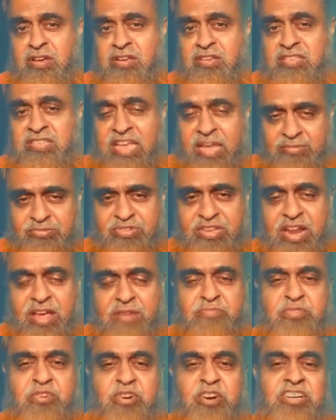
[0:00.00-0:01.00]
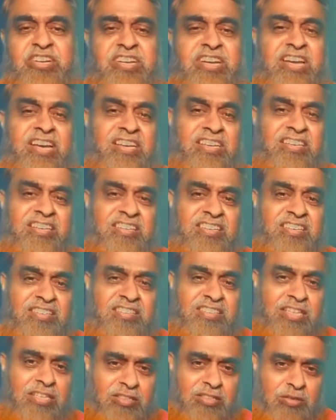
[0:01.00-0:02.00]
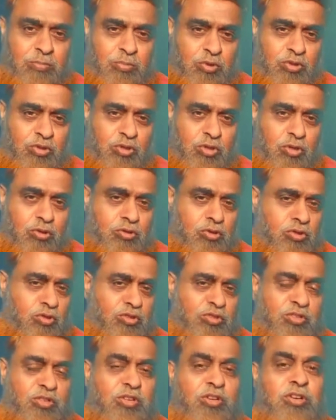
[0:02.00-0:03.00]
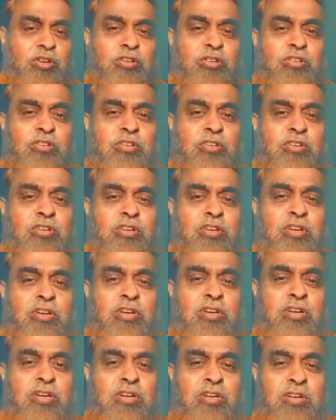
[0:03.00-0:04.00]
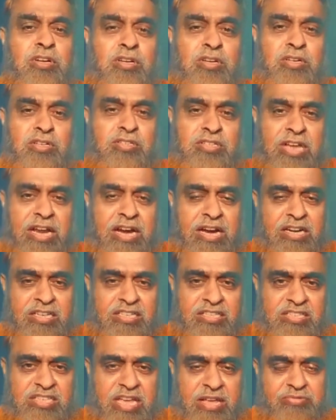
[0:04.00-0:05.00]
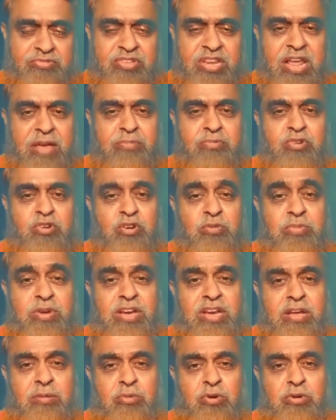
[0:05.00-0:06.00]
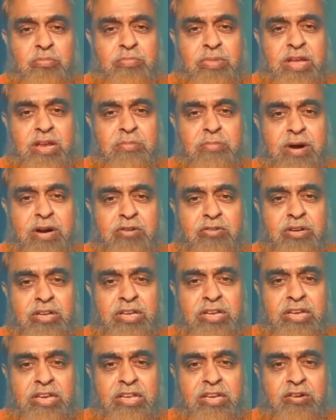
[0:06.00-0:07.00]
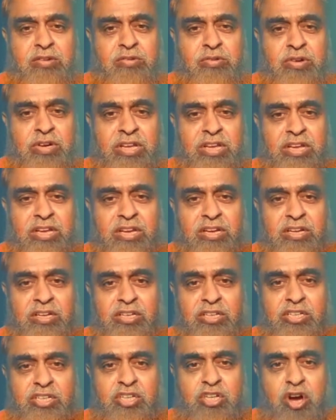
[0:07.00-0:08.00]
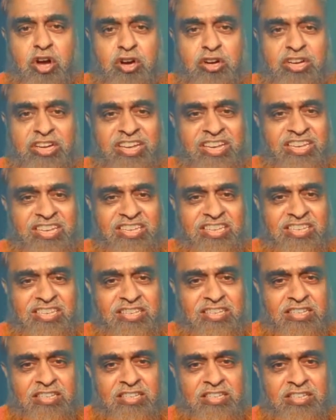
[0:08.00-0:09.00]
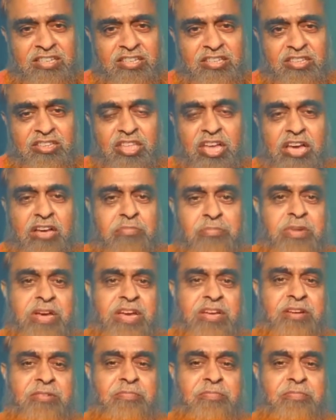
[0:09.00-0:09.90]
সাবস্ক্রাইব করেন নাই তাদের প্রতি অনুরোধ রইল চ্যানেলটি সাবস্ক্রাইব করবেন এবং বেল বাটনে ক্লিক করে সঙ্গেই থাকবেন